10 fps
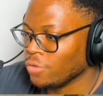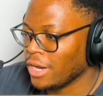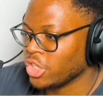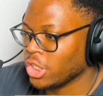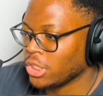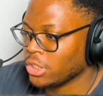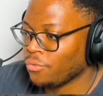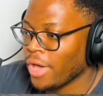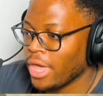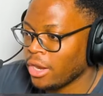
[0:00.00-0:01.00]
dove la gente si
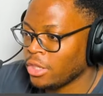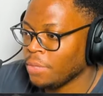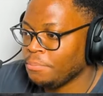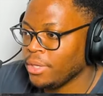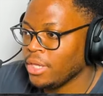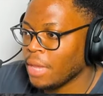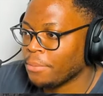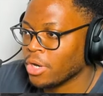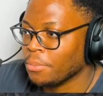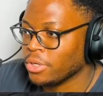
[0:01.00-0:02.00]
fa RTP e
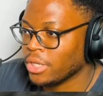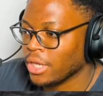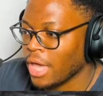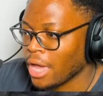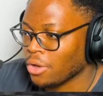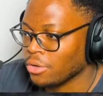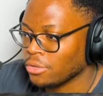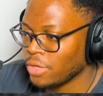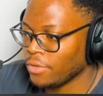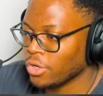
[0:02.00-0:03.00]
poi dopodiché, ecco,
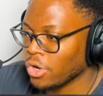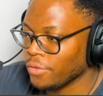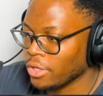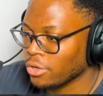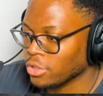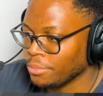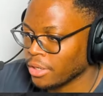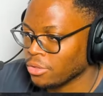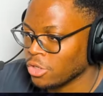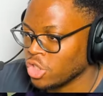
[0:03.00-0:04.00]
se vincono, vincono, se
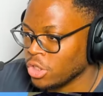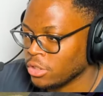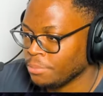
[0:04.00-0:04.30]
perdono, GG.